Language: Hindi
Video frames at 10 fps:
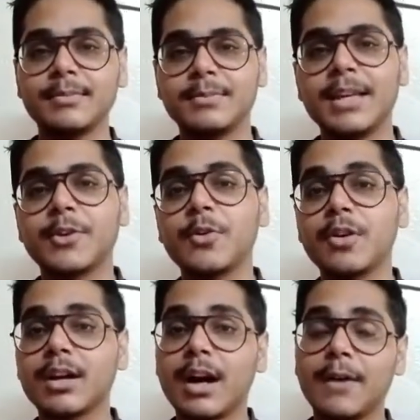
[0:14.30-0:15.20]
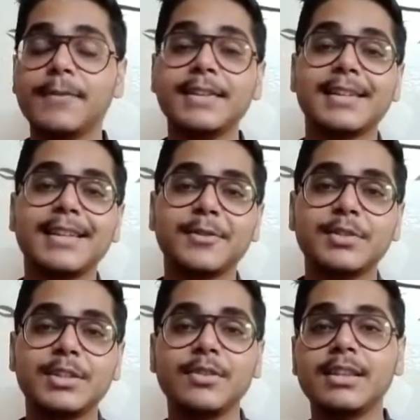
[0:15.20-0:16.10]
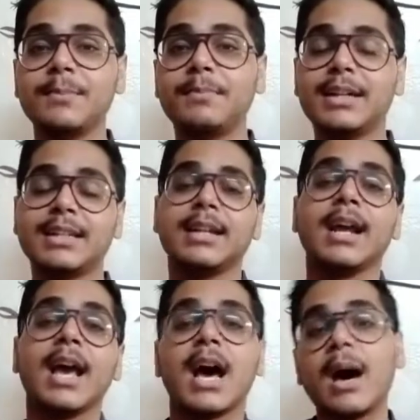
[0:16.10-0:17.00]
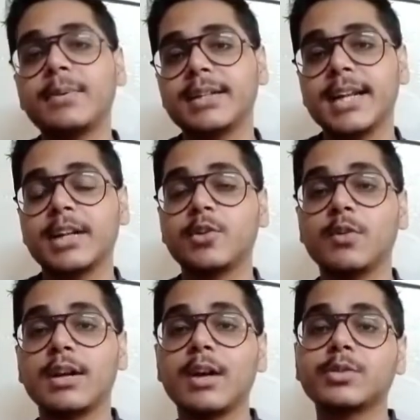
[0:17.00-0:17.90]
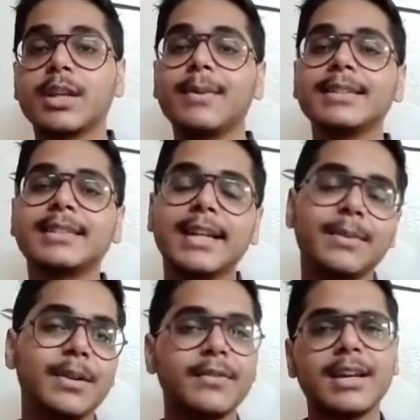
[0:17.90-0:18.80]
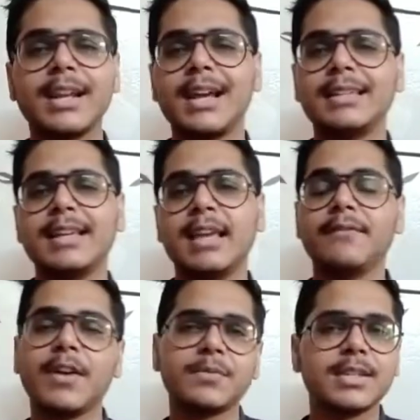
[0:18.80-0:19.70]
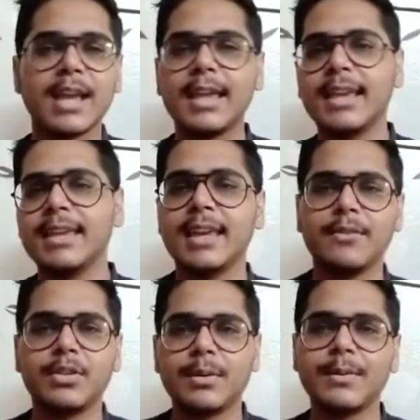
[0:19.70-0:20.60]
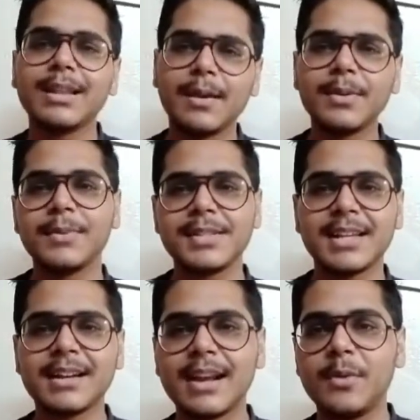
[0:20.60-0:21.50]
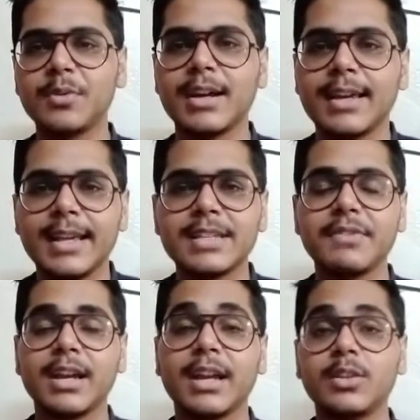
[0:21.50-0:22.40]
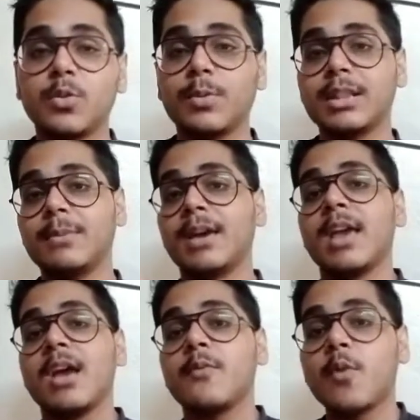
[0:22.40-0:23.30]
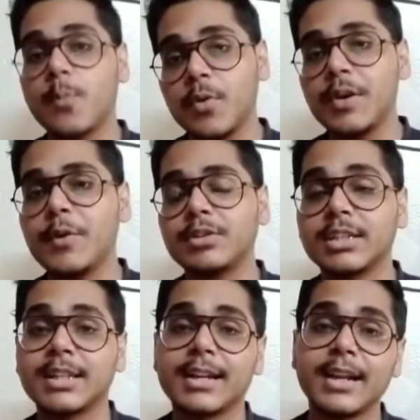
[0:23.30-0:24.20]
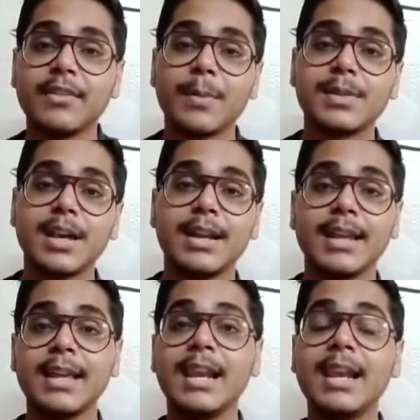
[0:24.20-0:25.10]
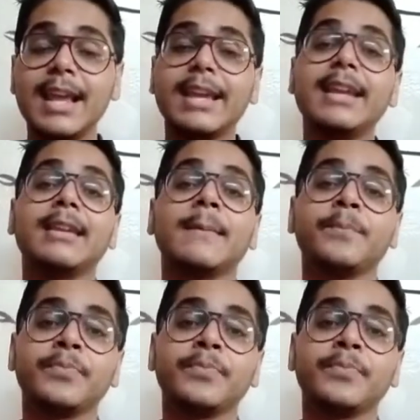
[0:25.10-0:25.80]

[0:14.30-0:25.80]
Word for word: मेरे को काफ़ी ज़्यादा खुशी हुई थी बट अब टिकटॉक का उसके बाद स्टेटमेंट वगैरह आया था कि हम वापसी आएंगे ये वो मतलब अभी भी चल रहा है उनका केस वगैरह तो मतलब वो पूरी कोशिश कर रहे हैं वापसी आने की लेकिन